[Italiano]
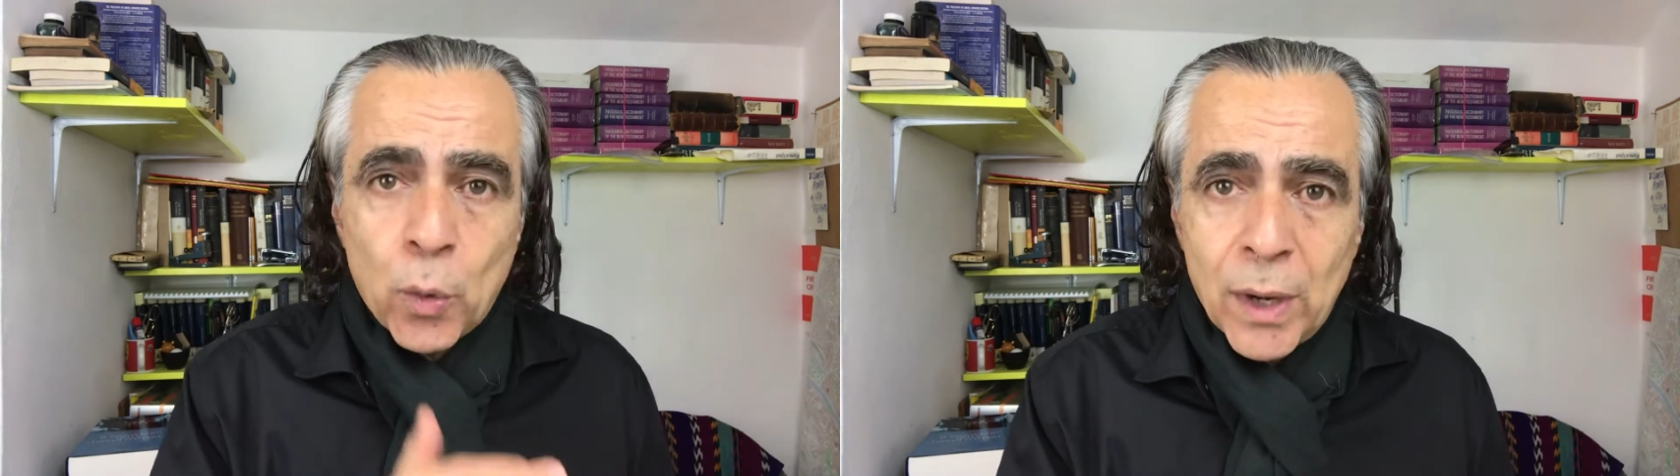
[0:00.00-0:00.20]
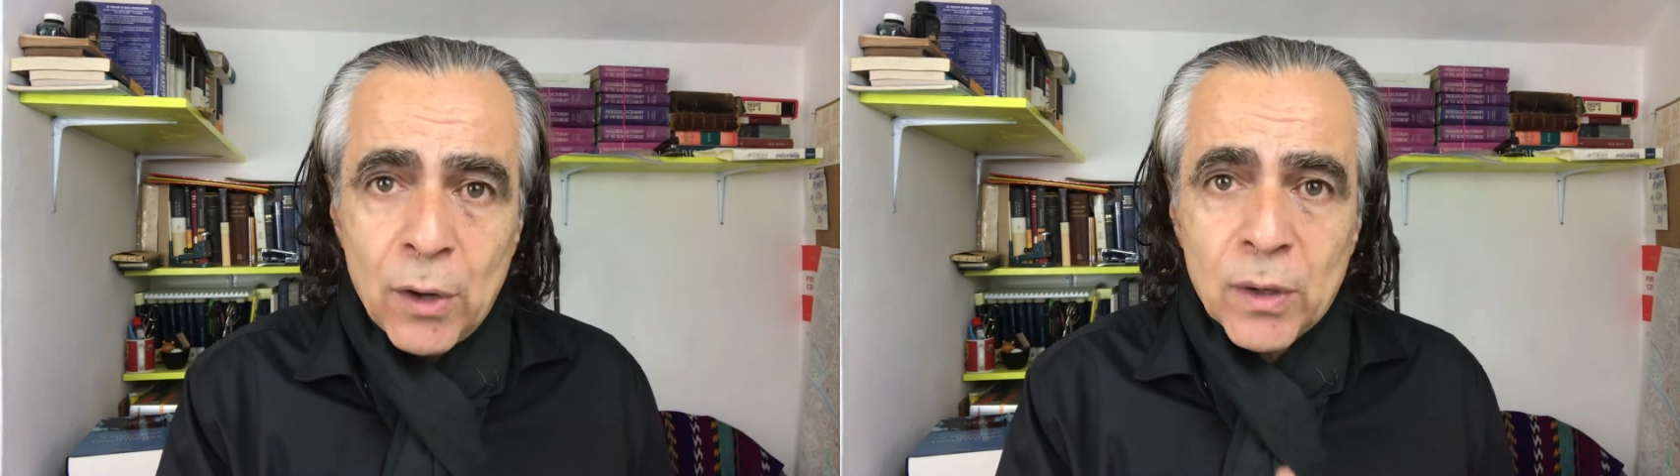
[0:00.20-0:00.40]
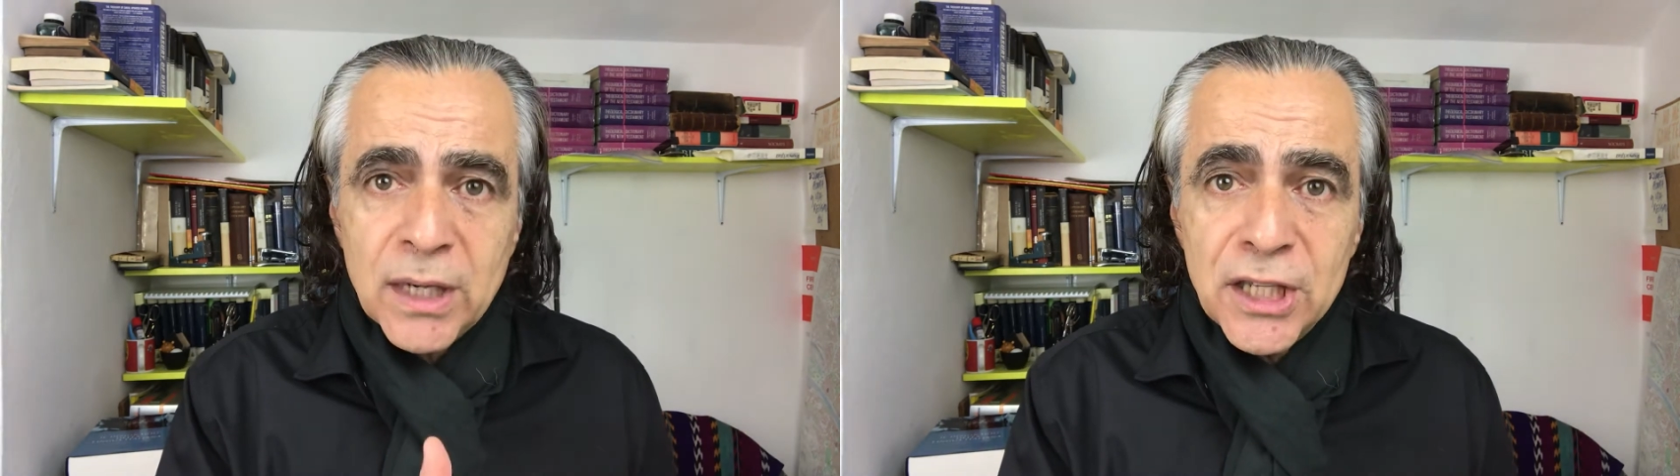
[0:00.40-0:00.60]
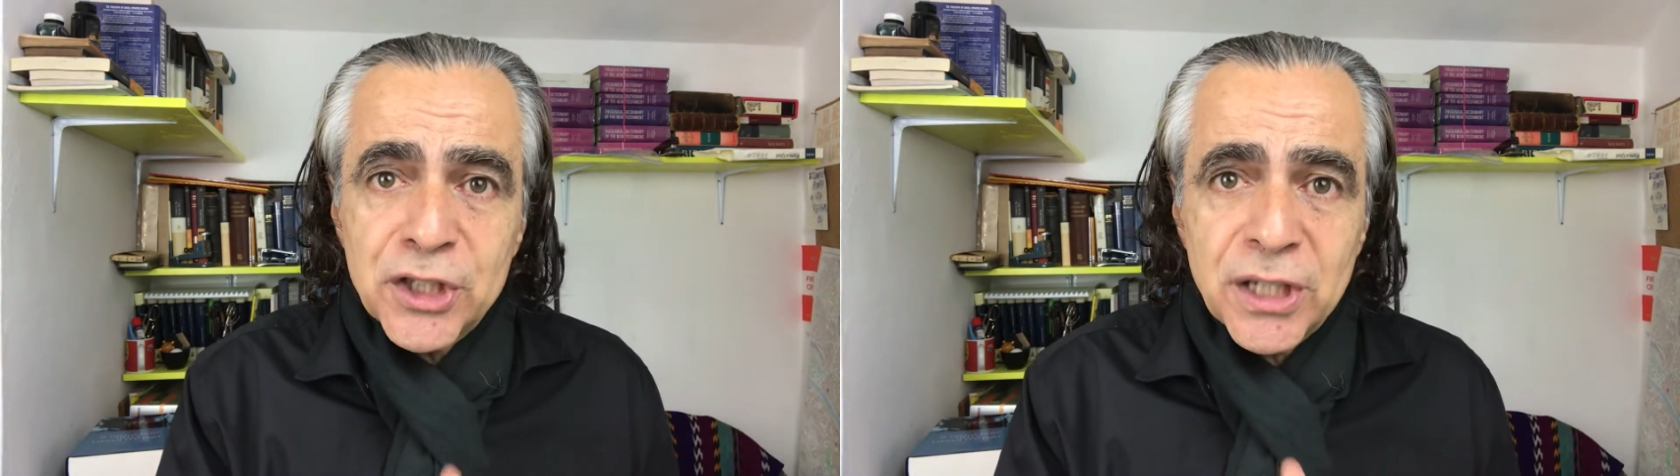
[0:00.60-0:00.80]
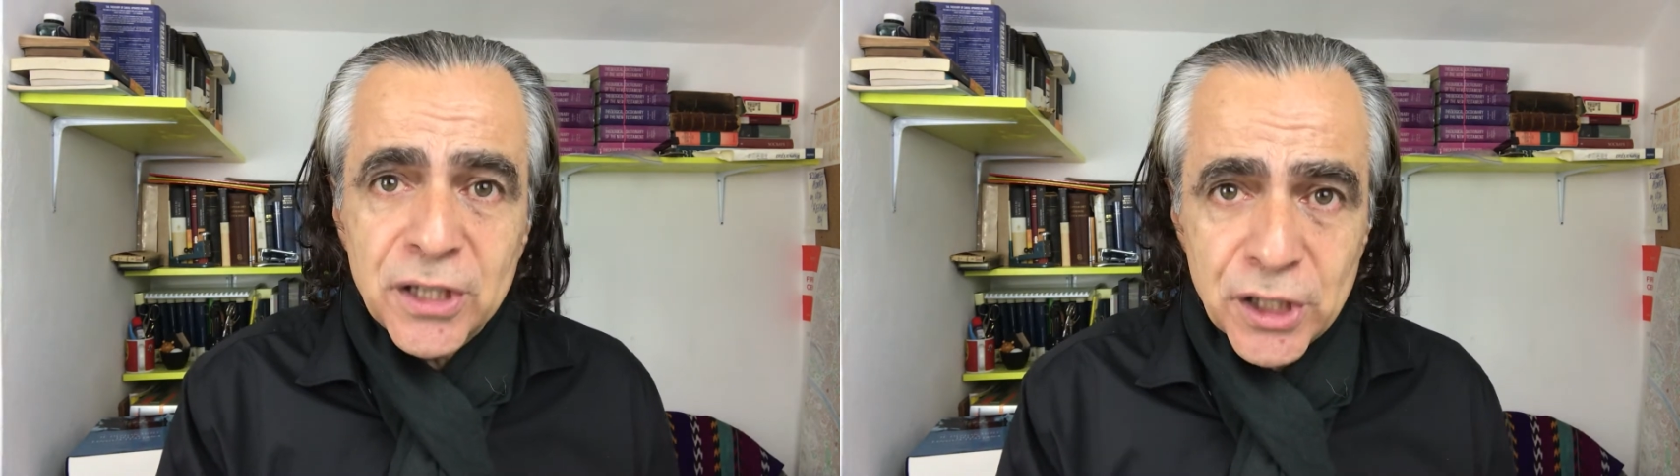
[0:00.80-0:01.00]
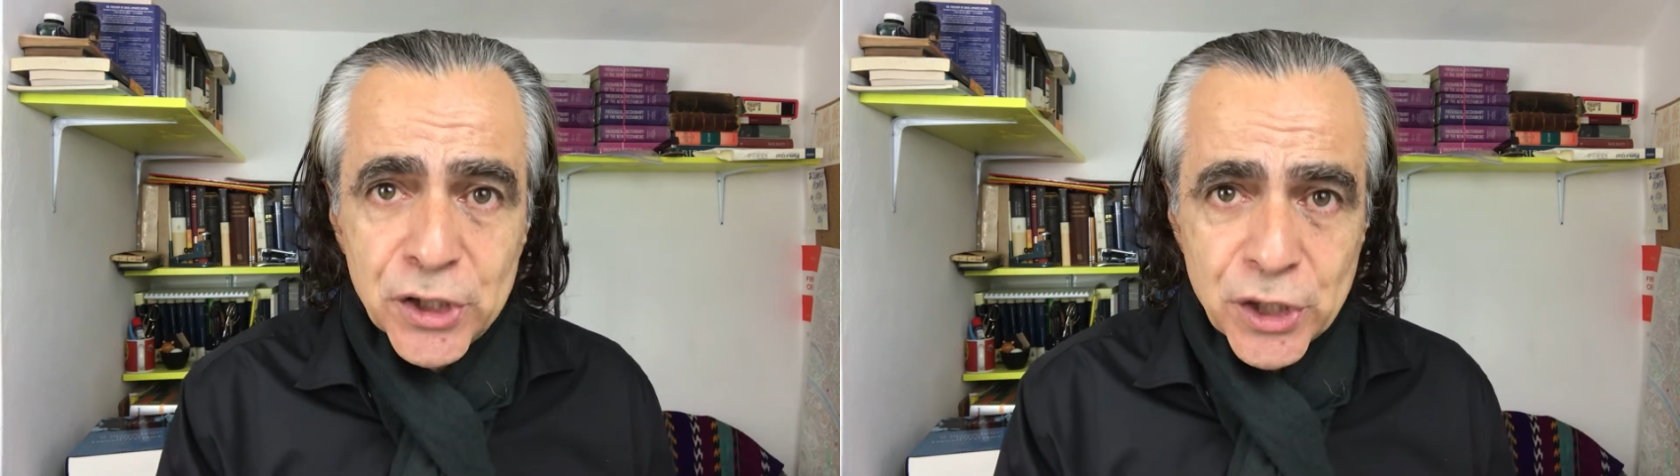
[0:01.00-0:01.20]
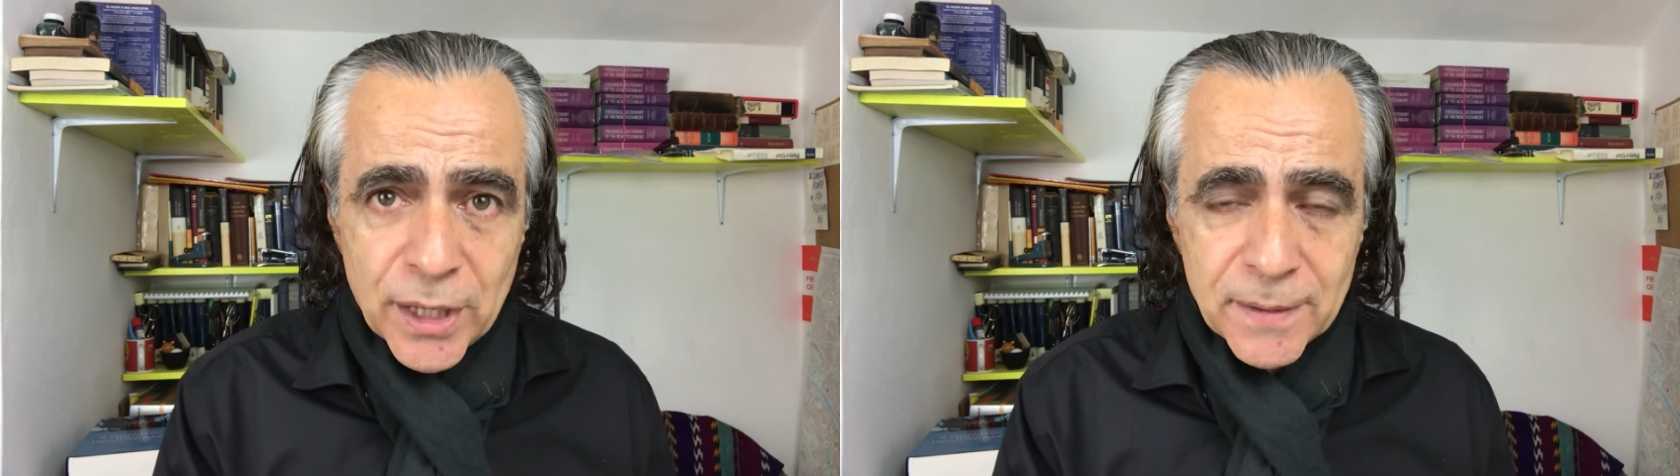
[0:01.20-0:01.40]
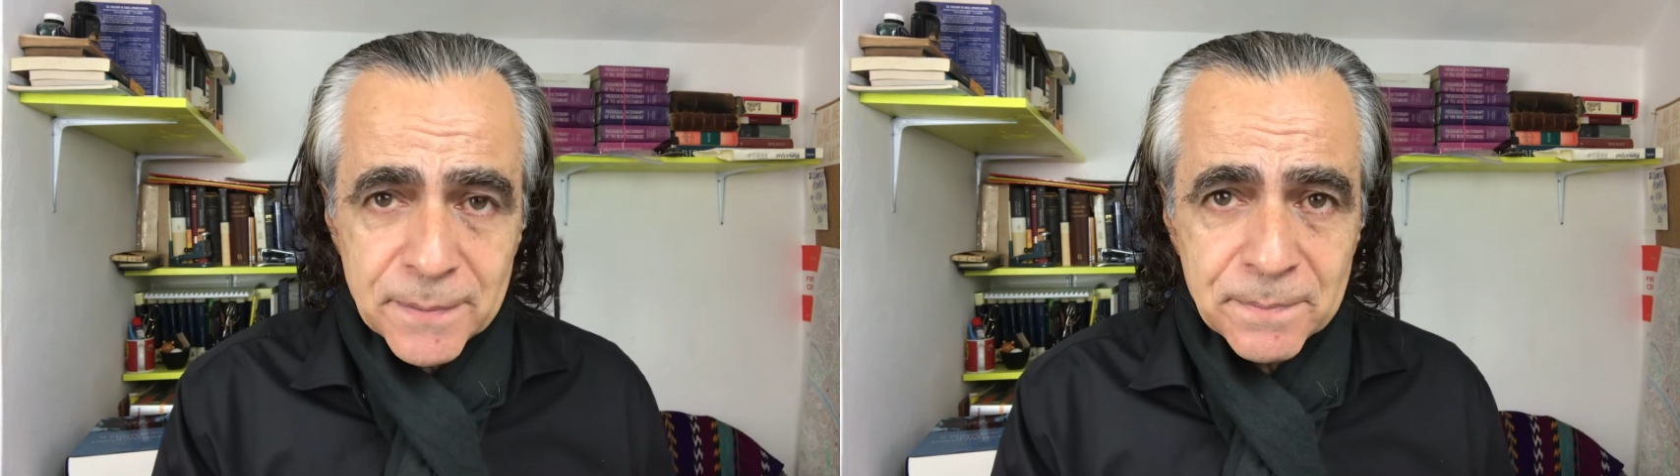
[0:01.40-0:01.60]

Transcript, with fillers: quello che ci dice.